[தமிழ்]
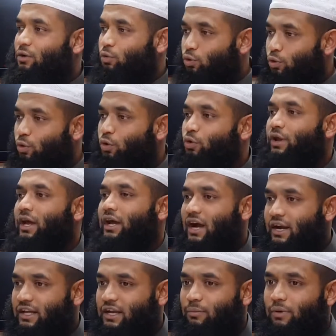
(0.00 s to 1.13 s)
உதவுக்குரிய
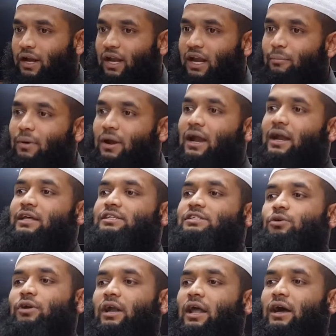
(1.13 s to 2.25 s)
காணிக்க மாதிரி நம்மளாம் நினச்சி
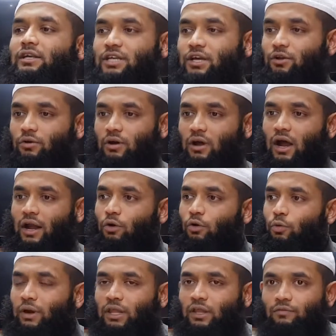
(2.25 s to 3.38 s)
ஒன்றா நாங்கள் செய்கிறோம் ஆனால்
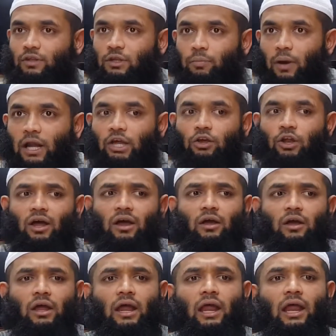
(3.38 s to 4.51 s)
ஒரு மனிதன் வந்து பள்ளிக்குள்ளே
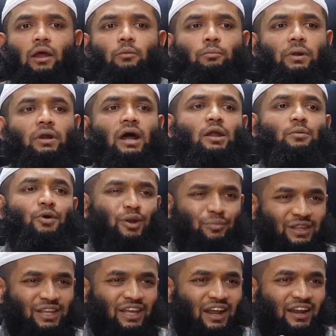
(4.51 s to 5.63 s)
இப்போ நாலு பேரோட
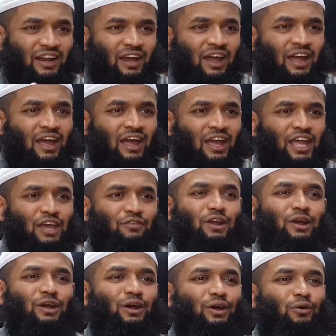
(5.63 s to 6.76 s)
பேத்திக்கிறாரு
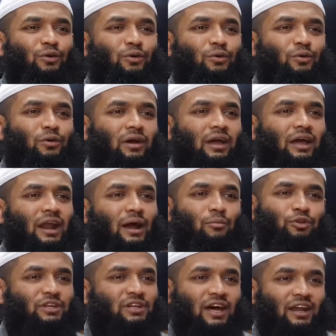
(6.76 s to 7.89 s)
இவர் எஹ்ராம்
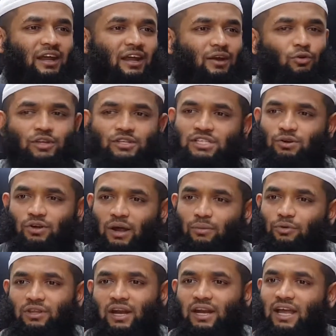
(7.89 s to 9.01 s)
எடுத்துட்டாரு குளிச்சு எஹ்ராம்
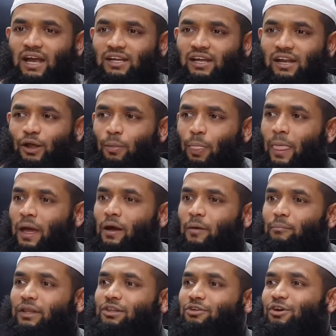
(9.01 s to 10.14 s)
எடுத்து ரெடி ஆகிட்டாரு
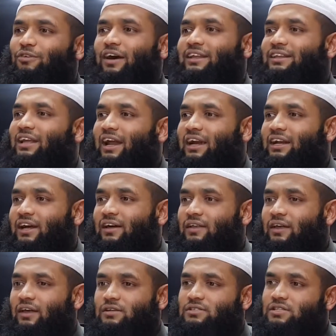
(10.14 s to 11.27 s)
மற்றவங்க வரத்துக்கு
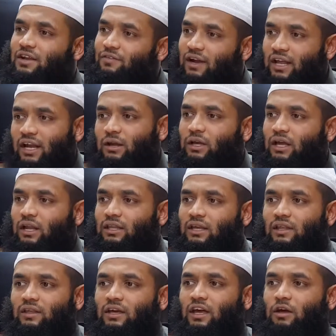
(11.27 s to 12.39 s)
லேட்டாகுது சரி வெளியே
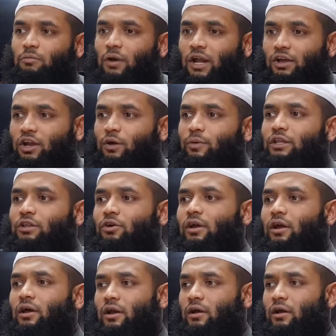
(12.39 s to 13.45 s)
நிற்கிறதுக்கு எதுக்கு பள்ளிக்குள்ளே போயிட்டு ஒரு